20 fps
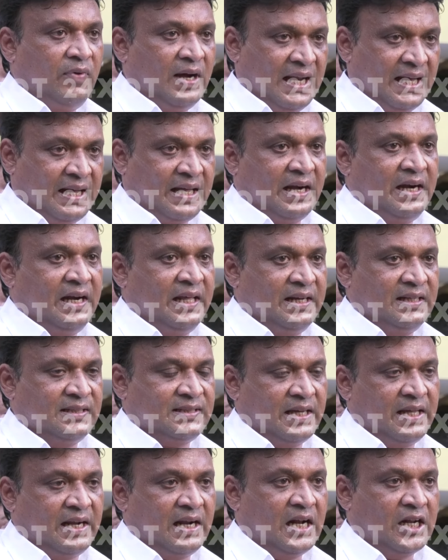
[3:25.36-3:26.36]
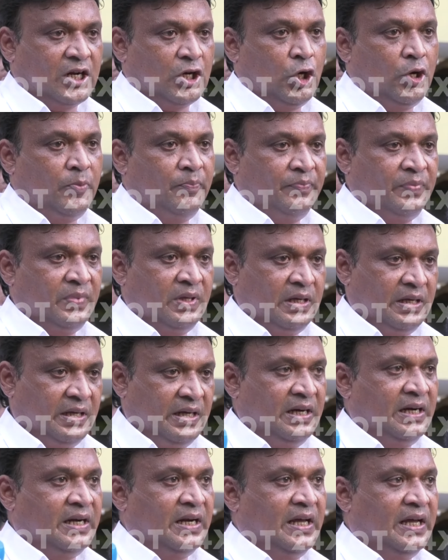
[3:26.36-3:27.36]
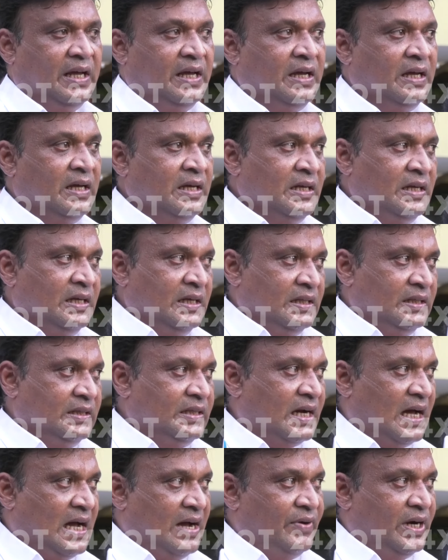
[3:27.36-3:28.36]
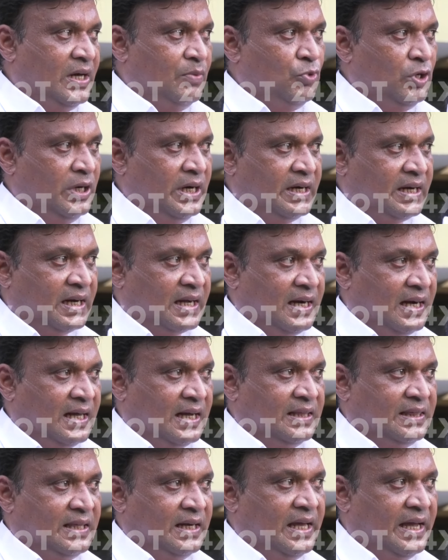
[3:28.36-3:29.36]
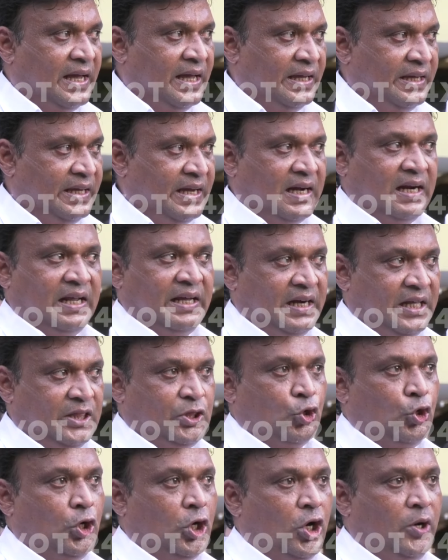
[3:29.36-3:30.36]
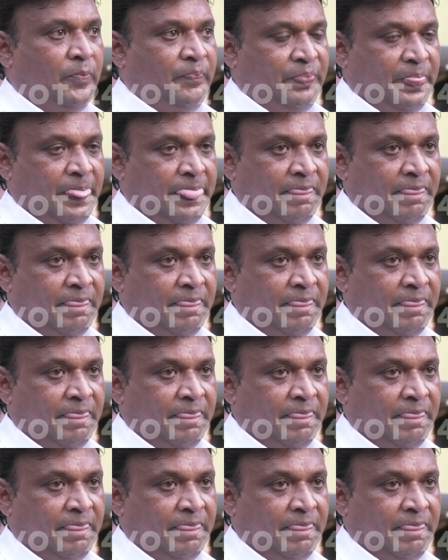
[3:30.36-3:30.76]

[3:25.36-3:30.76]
வழக்கறிஞரி செயலாளர்களும் இன்று திராவிட முன்னேற்ற கழகத்திலே எங்களை இணைத்துள்ளோம்